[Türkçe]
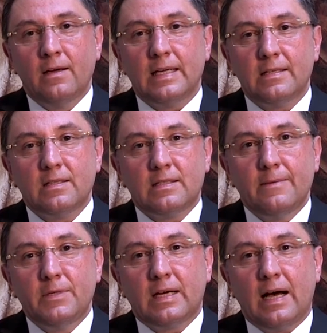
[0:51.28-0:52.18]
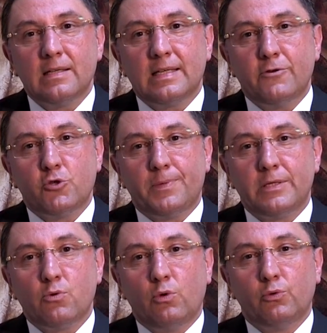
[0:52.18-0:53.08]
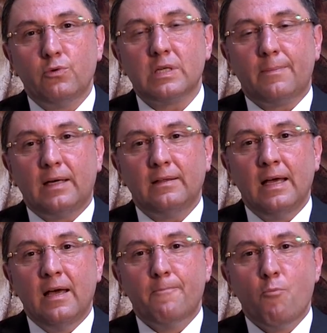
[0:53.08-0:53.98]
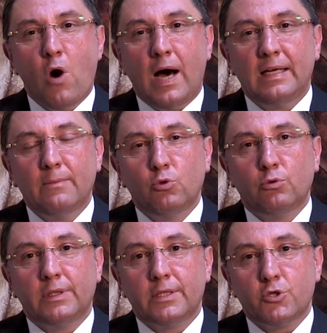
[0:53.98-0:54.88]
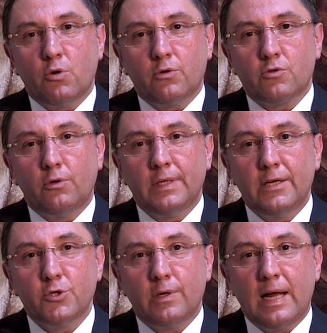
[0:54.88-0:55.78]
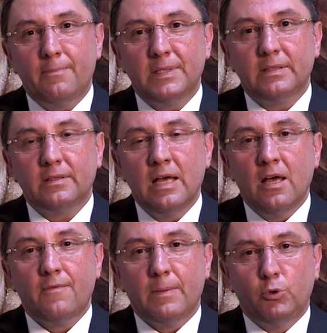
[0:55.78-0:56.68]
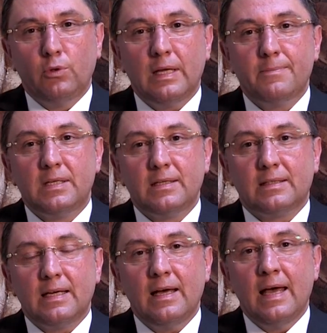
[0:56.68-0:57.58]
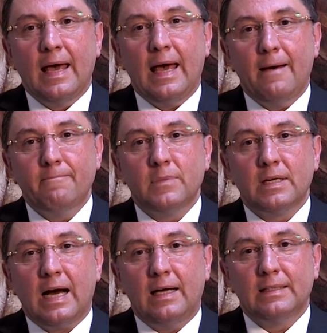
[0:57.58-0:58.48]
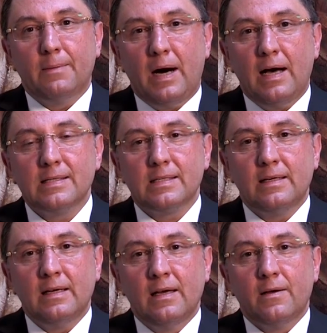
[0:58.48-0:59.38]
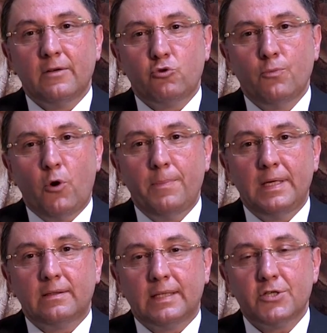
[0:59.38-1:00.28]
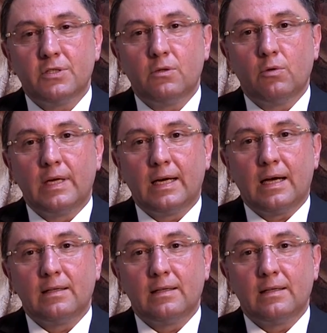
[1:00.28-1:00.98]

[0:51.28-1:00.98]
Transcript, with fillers: Tesiste bir kanser şüphesi olduğu zaman muayene bulguları çok son derece önemlidir ve bununla birlikte hem kanda bazı e, tümör belirteçleri olarak